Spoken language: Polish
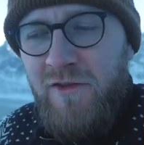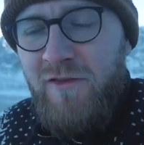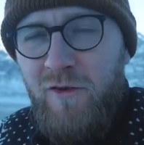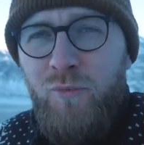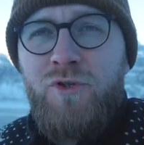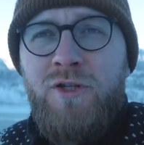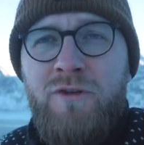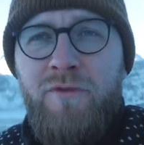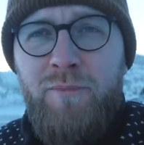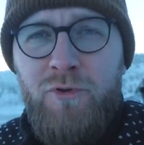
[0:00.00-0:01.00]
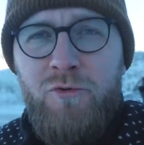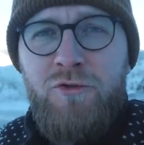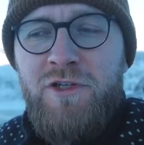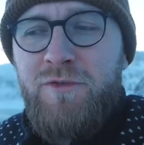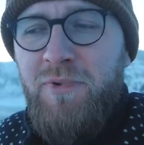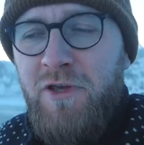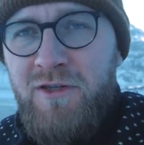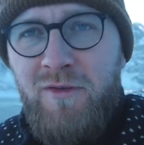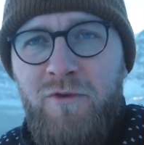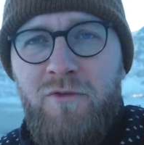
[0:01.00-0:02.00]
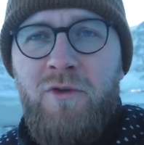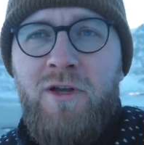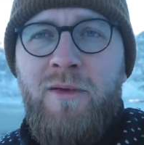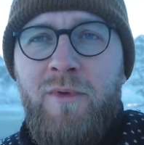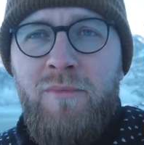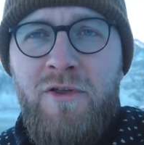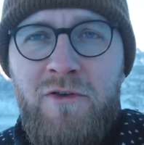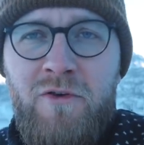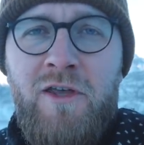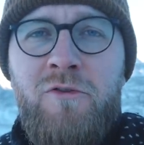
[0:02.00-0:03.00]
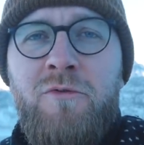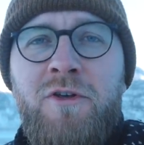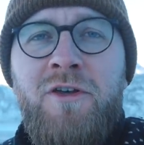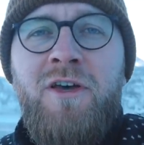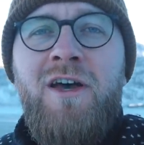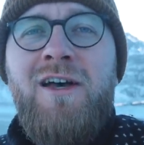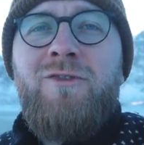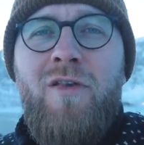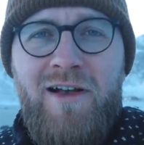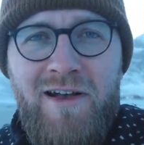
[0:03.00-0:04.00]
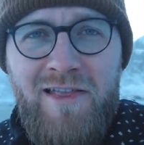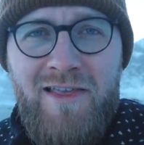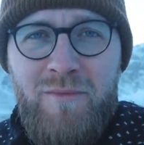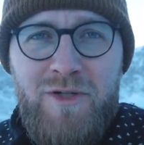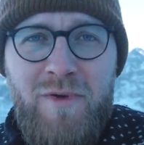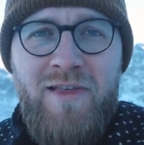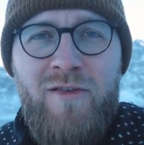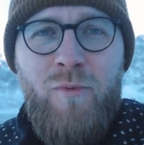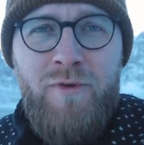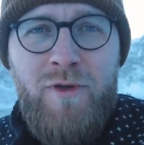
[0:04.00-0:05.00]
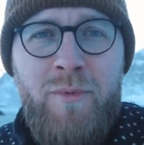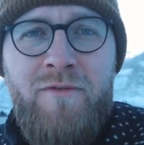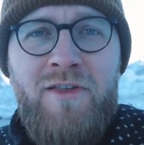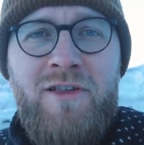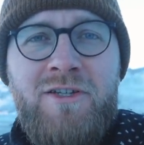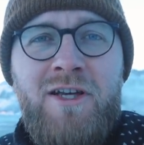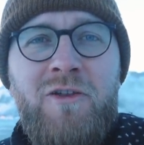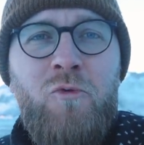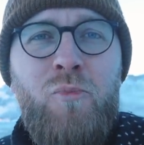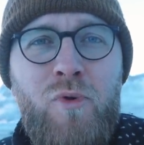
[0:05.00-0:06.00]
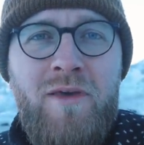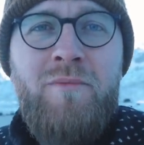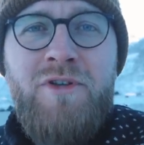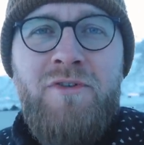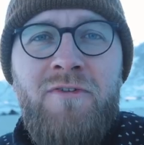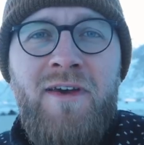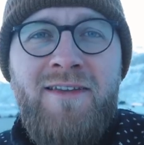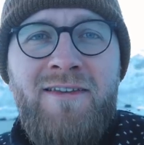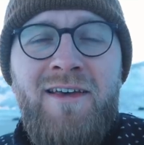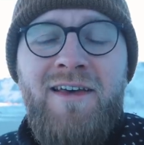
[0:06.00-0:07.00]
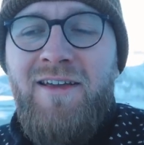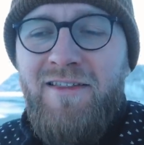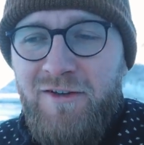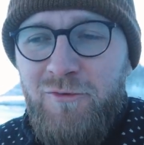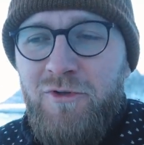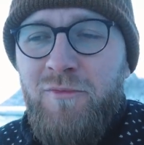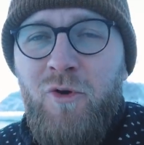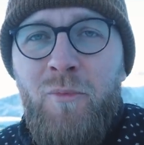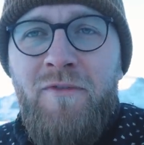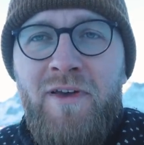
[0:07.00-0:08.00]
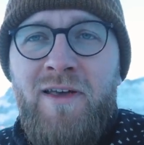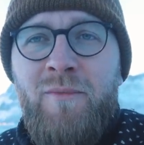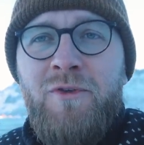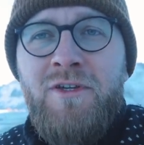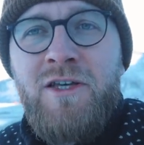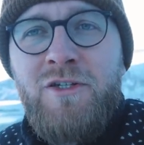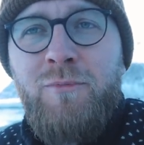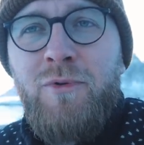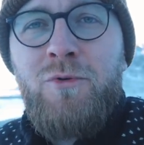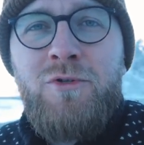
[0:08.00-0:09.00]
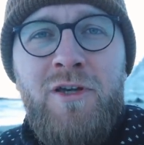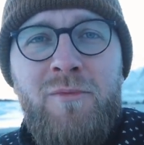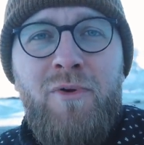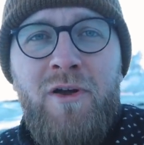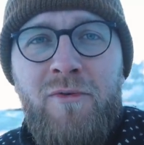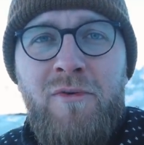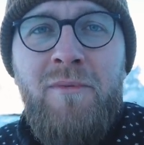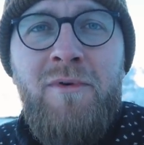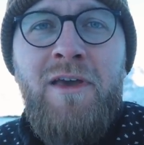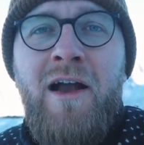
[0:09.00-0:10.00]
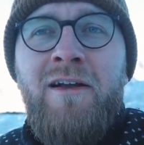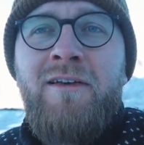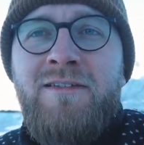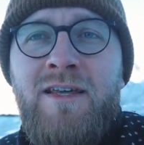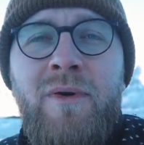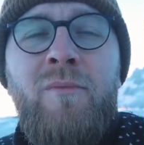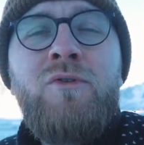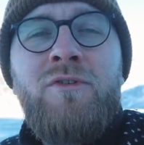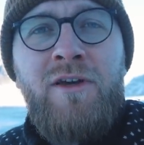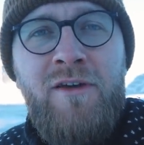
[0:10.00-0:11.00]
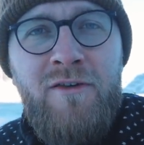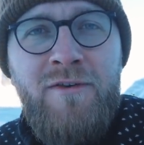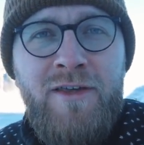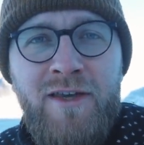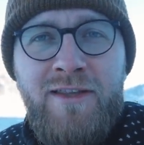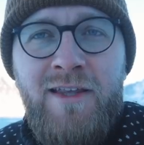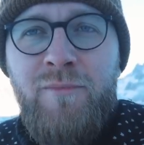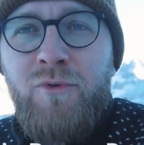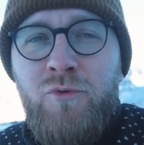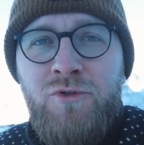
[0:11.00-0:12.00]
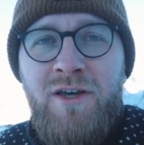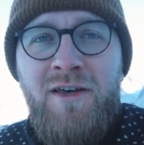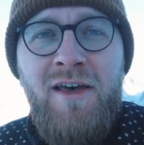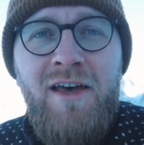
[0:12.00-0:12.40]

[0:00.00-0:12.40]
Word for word: niskobudżetowe podróże z pięknymi widokami blisko natury, to zachęcam, żeby zasubskrybować nasz kanał Busem przez Świat, na którym opowiadamy o tych naszych podróżach i pokazujemy, jak samemu zorganizować takie tanie podróże.